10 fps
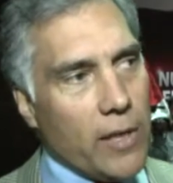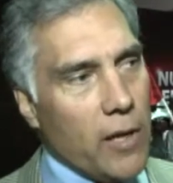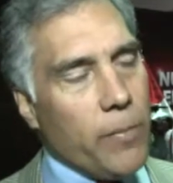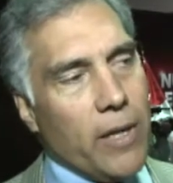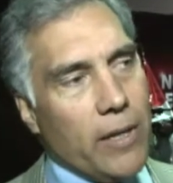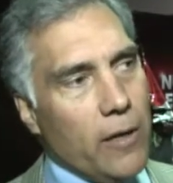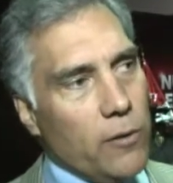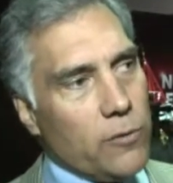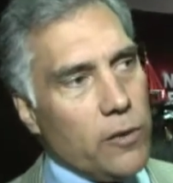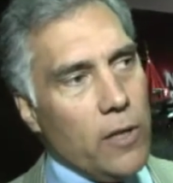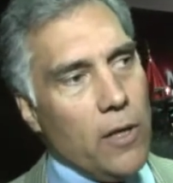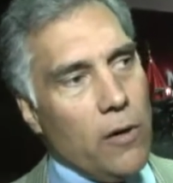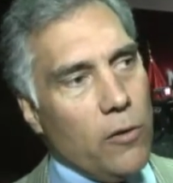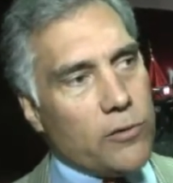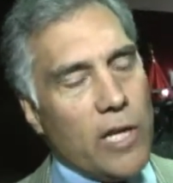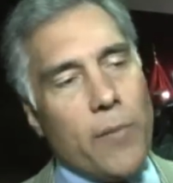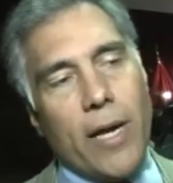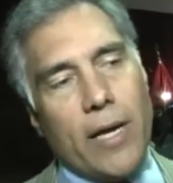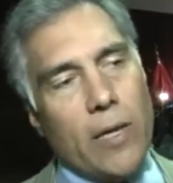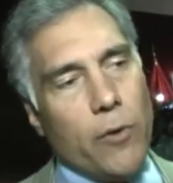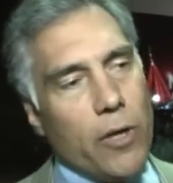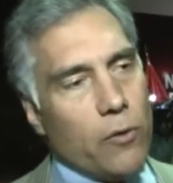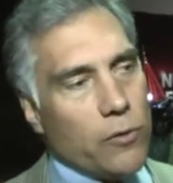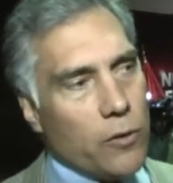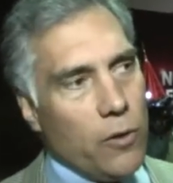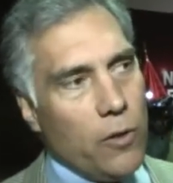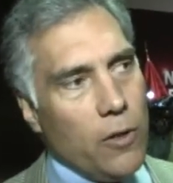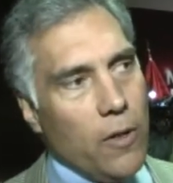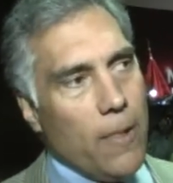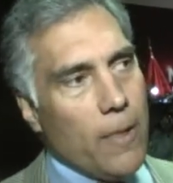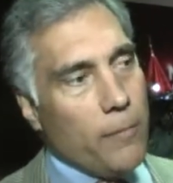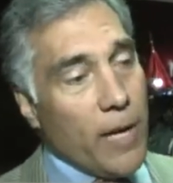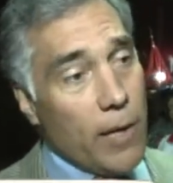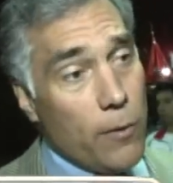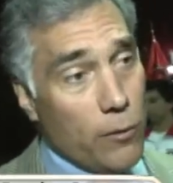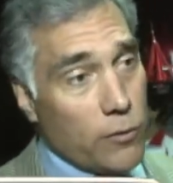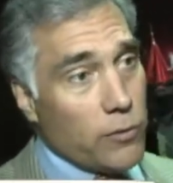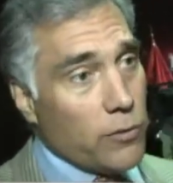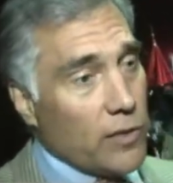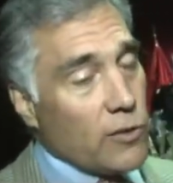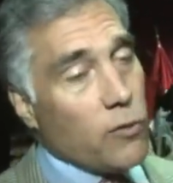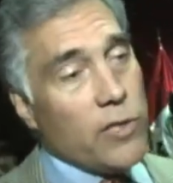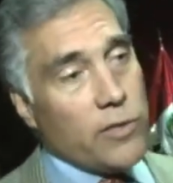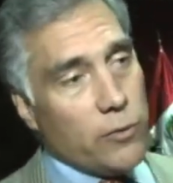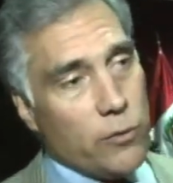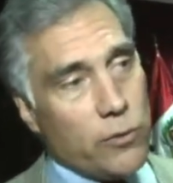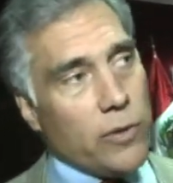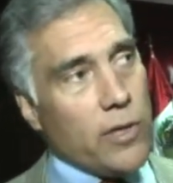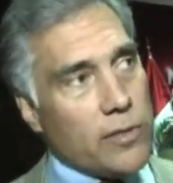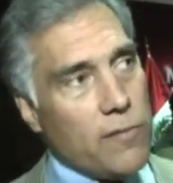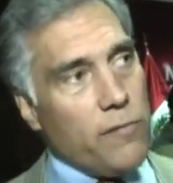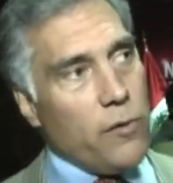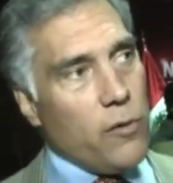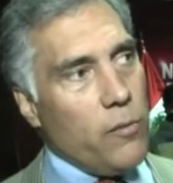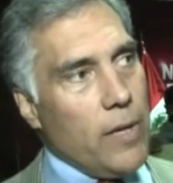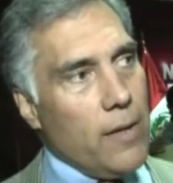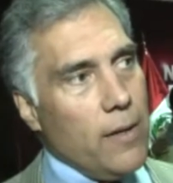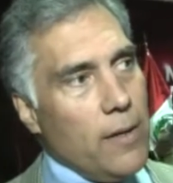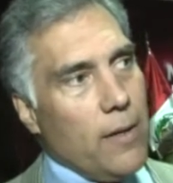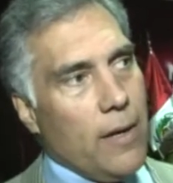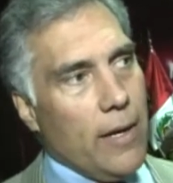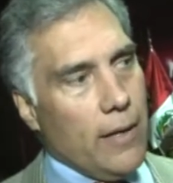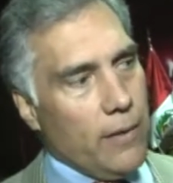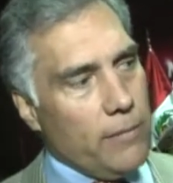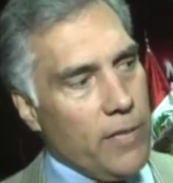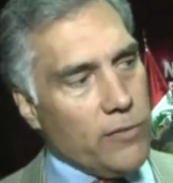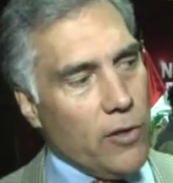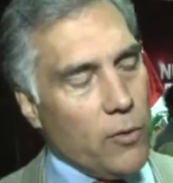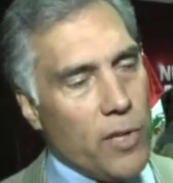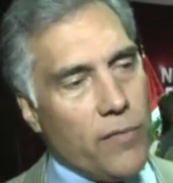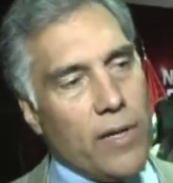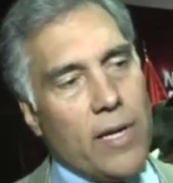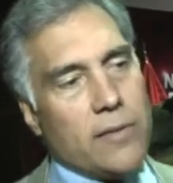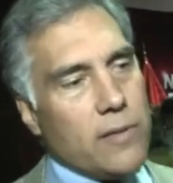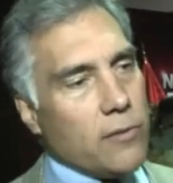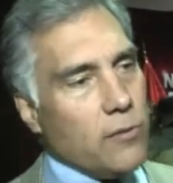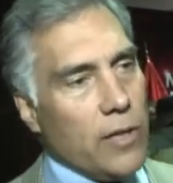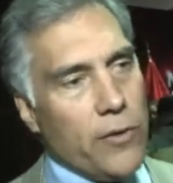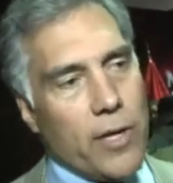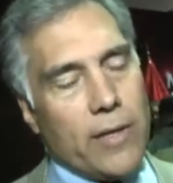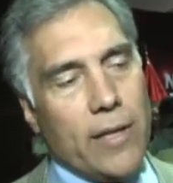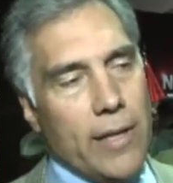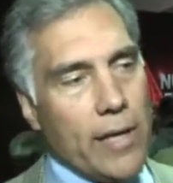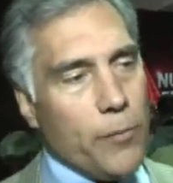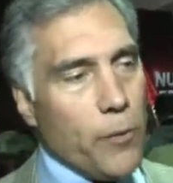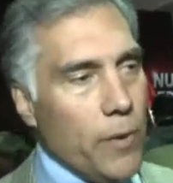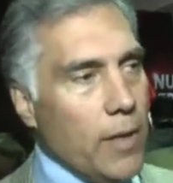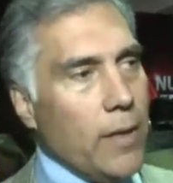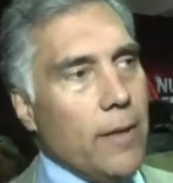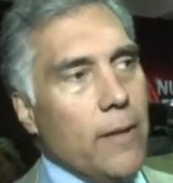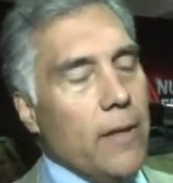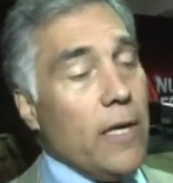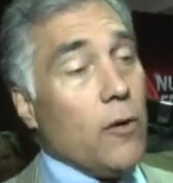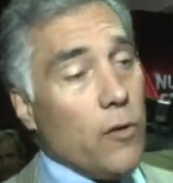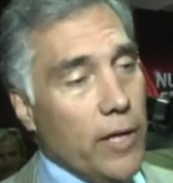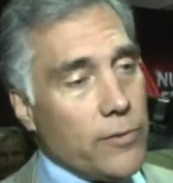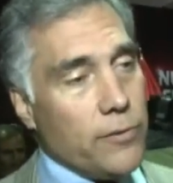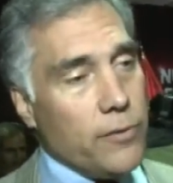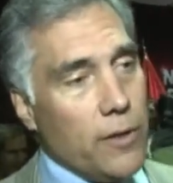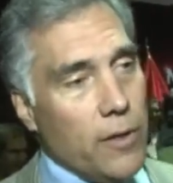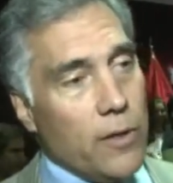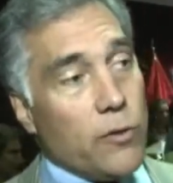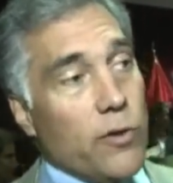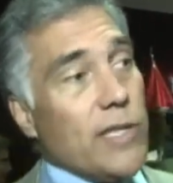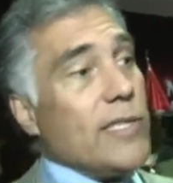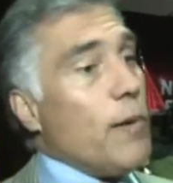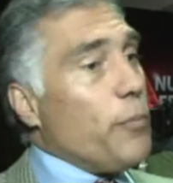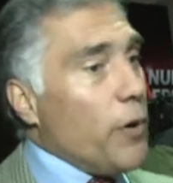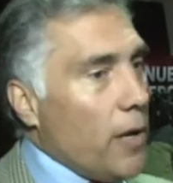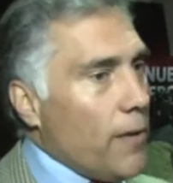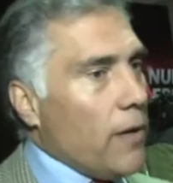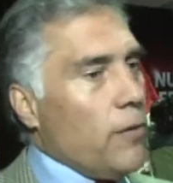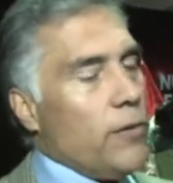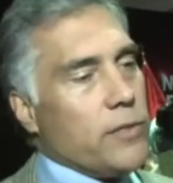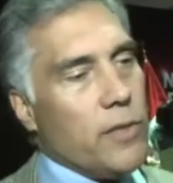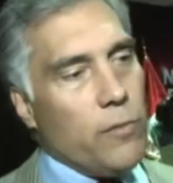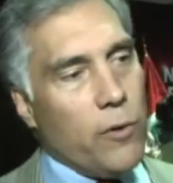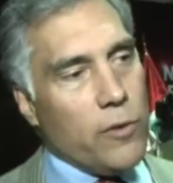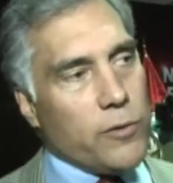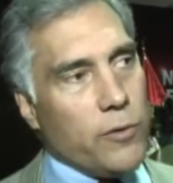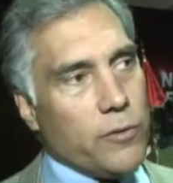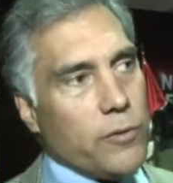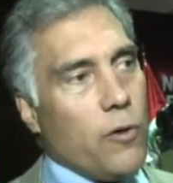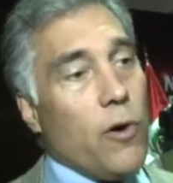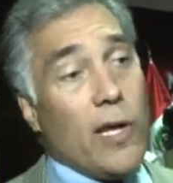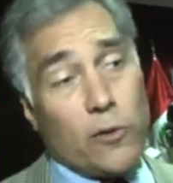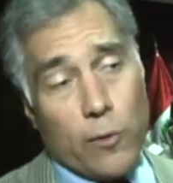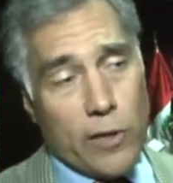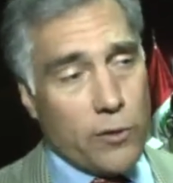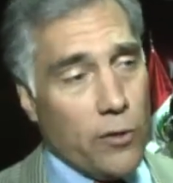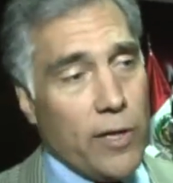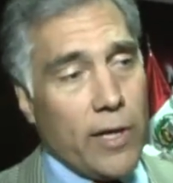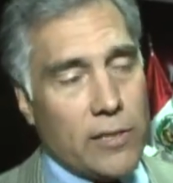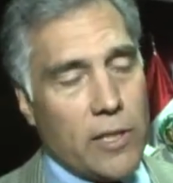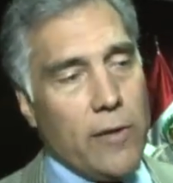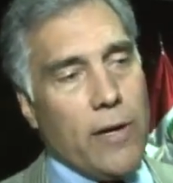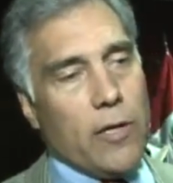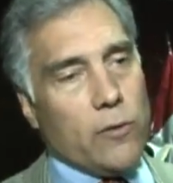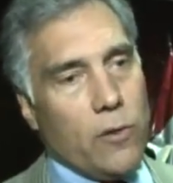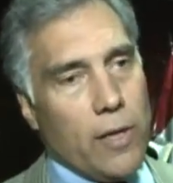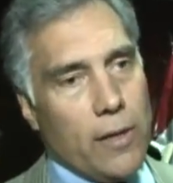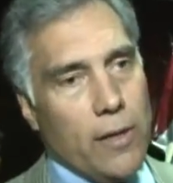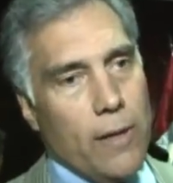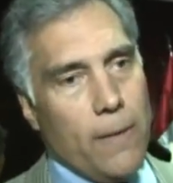y respaldados los tres mecanismos de control previos de solicitud que se informa al Ministerio de Comida y Finanzas, Contraloría General de la República y Congreso, donde se aprueban los desembolsos o las subvenciones que se le van a otorgar